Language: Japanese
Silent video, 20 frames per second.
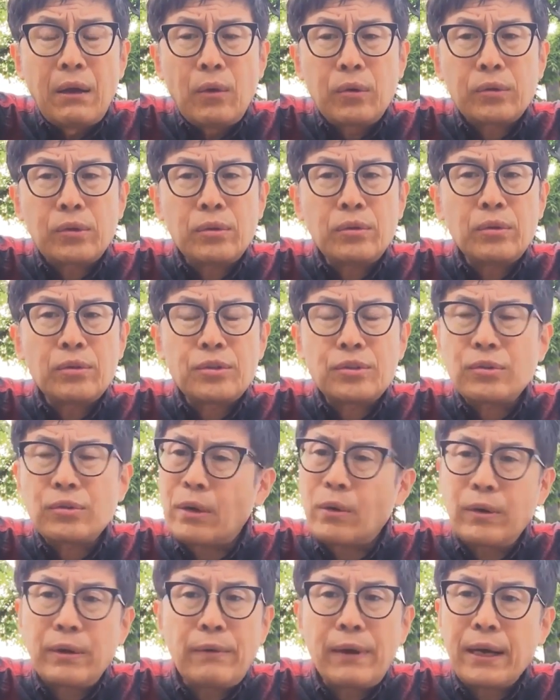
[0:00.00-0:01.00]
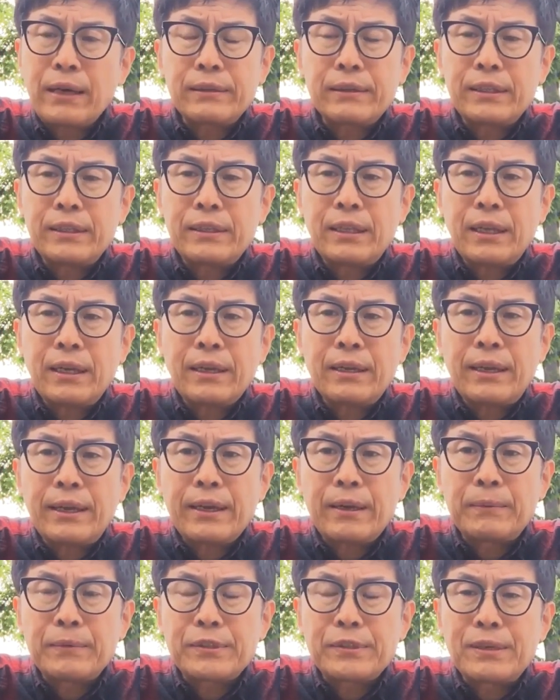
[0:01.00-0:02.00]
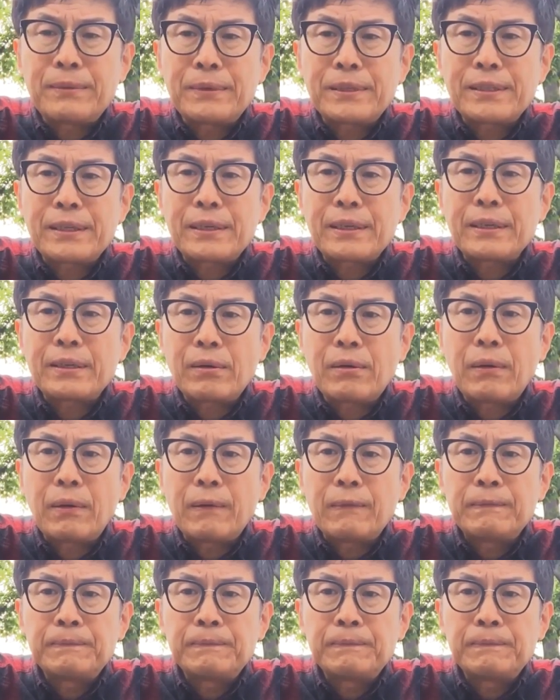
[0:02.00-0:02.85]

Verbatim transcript: ほとんどの人はこれ分かっていただけないかもしれませんけど、